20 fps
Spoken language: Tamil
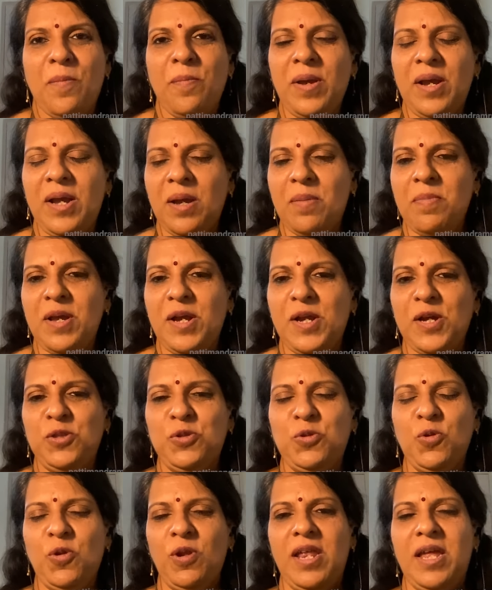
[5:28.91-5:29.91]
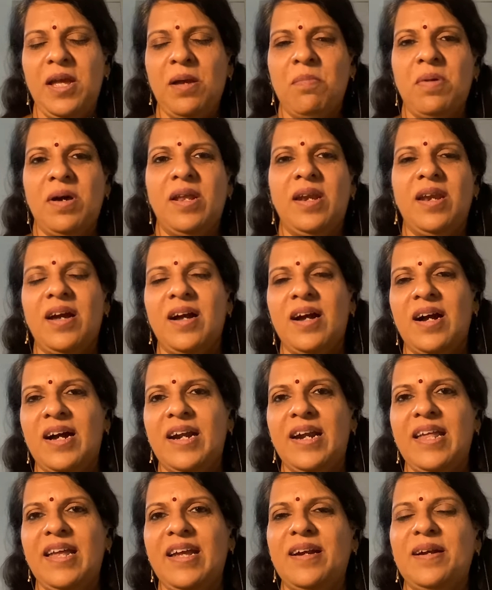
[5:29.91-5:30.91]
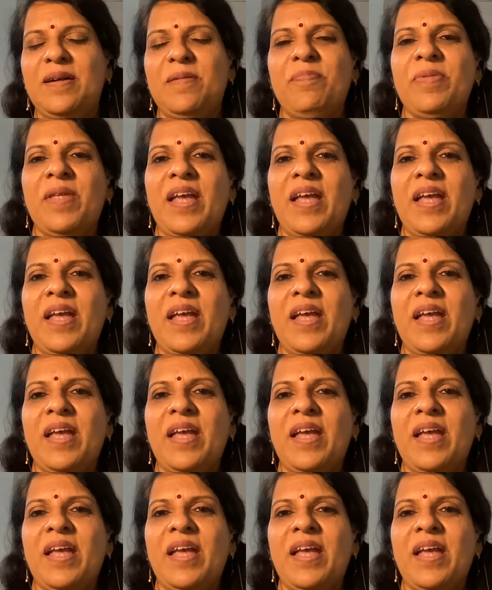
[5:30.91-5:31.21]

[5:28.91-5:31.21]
மிக மிக துல்லியமான ஆடைகள்